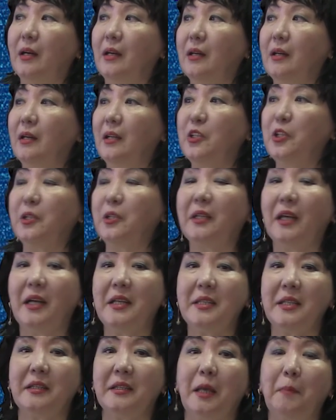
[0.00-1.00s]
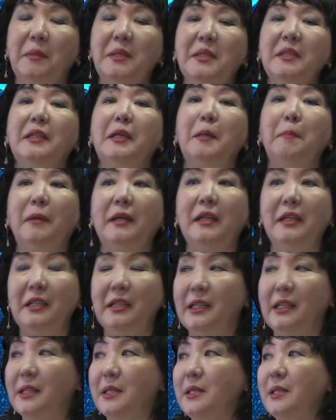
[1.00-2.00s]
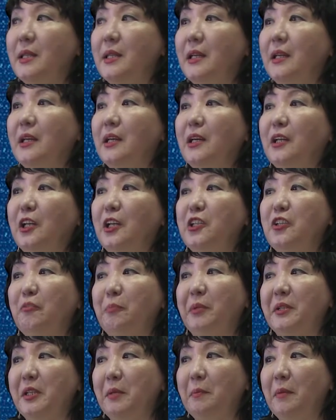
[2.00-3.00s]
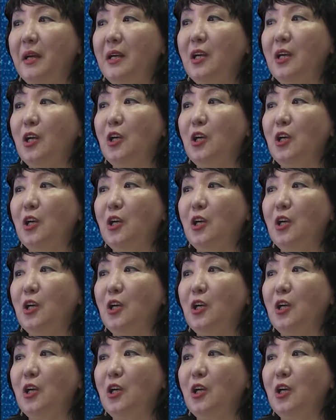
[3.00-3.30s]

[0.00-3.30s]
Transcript: а, читать написанное поленились, решив про себя,